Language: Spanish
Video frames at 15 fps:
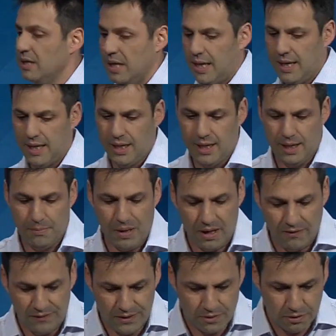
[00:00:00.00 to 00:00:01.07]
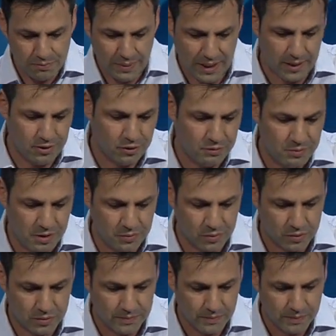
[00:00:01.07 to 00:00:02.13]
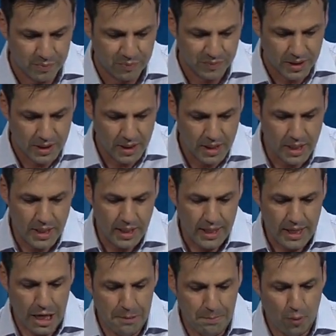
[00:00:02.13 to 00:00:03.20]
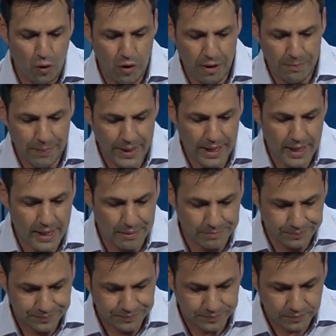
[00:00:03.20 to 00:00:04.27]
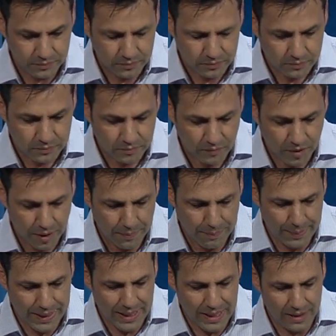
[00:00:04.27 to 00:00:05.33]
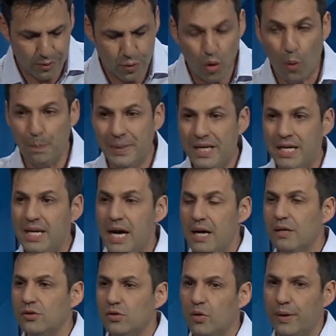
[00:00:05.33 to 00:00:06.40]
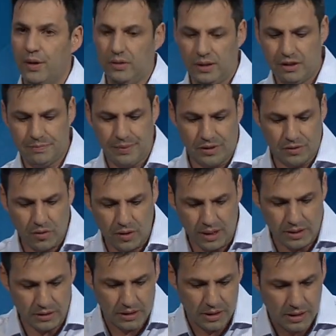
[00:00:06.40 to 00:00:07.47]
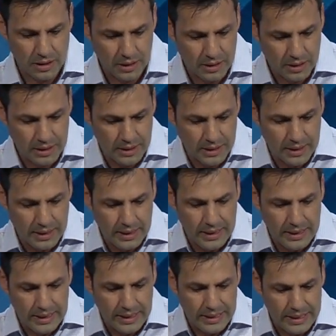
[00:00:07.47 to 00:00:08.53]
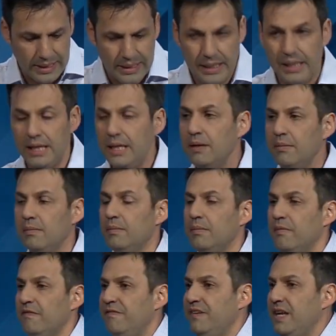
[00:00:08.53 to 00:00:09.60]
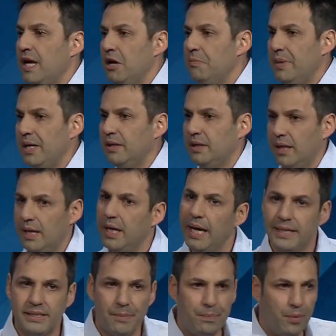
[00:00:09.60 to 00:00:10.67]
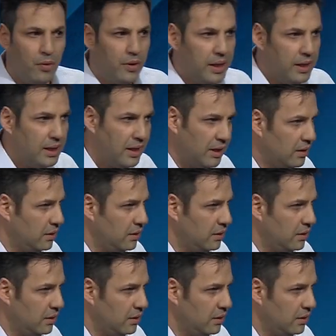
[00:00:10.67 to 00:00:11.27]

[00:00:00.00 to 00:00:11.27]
eh, beneficios para ellos mismos. El poder para, para dominar sobre otras personas. Y finalmente ese poder,